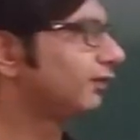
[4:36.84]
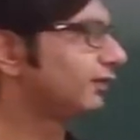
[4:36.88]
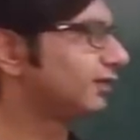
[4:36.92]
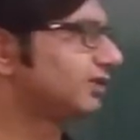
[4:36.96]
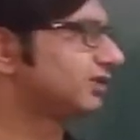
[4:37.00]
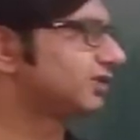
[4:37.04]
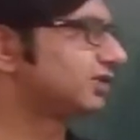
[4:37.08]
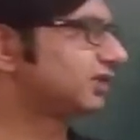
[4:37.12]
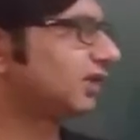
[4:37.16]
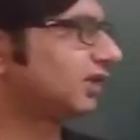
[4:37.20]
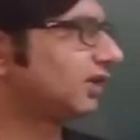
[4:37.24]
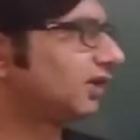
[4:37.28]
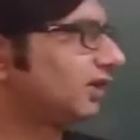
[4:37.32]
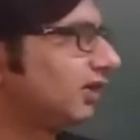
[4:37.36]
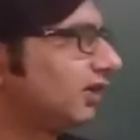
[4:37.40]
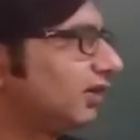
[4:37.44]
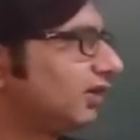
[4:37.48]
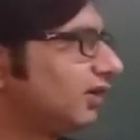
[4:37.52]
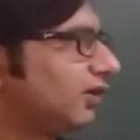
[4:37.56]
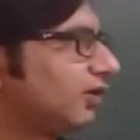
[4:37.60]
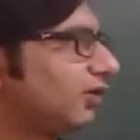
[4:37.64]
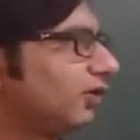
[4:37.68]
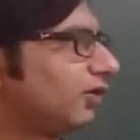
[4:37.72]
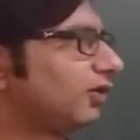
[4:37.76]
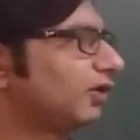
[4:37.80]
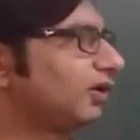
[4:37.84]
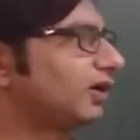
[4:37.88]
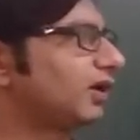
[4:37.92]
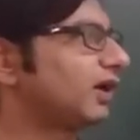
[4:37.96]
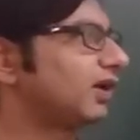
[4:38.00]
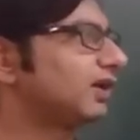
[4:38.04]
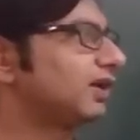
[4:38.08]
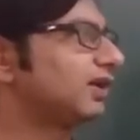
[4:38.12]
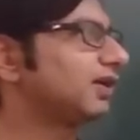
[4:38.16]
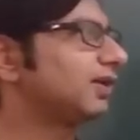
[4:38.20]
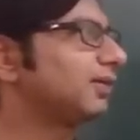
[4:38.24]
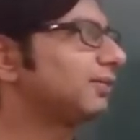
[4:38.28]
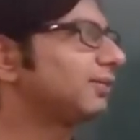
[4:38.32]
फीचर है और
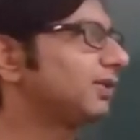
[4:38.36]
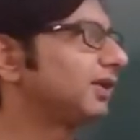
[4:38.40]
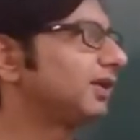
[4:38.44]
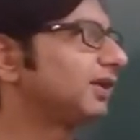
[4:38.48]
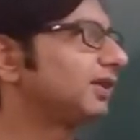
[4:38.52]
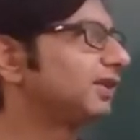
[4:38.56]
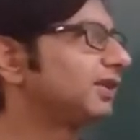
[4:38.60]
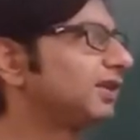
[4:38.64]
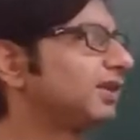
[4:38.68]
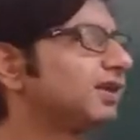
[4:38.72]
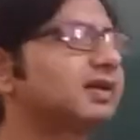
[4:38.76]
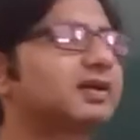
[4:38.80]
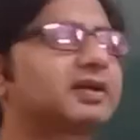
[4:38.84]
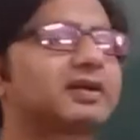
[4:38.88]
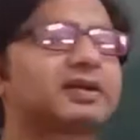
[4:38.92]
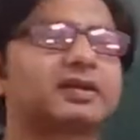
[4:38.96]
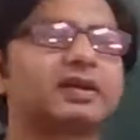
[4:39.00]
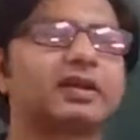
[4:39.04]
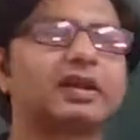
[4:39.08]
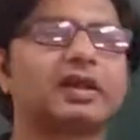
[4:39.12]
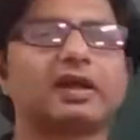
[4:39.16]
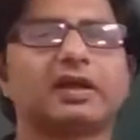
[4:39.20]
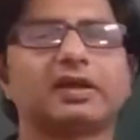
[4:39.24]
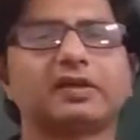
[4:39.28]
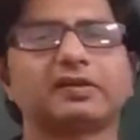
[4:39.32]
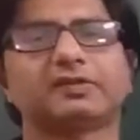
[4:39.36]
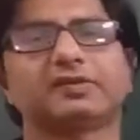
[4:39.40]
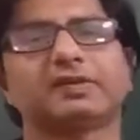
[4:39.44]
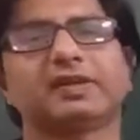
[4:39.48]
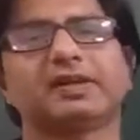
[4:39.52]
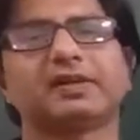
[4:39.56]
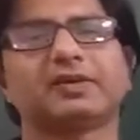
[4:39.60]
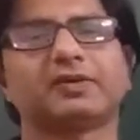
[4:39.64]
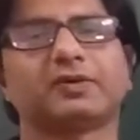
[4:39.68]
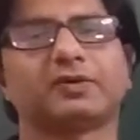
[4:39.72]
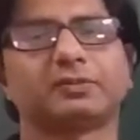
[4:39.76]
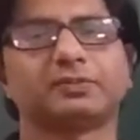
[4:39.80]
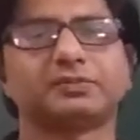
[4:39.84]
आइए हम देखते हैं क्लास
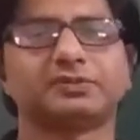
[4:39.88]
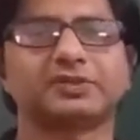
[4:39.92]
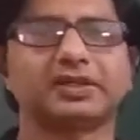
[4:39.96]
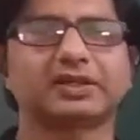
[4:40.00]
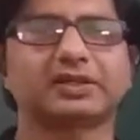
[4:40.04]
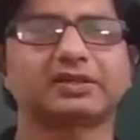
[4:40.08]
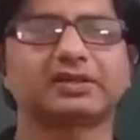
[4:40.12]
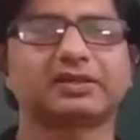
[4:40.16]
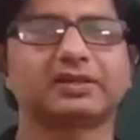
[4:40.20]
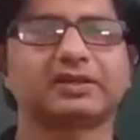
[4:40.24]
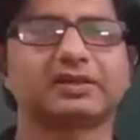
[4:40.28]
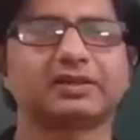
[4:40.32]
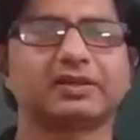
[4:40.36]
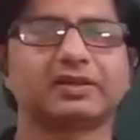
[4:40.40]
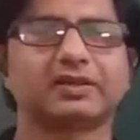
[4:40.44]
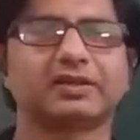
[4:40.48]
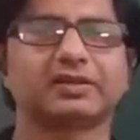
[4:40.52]
एंड ऑब्जेक्ट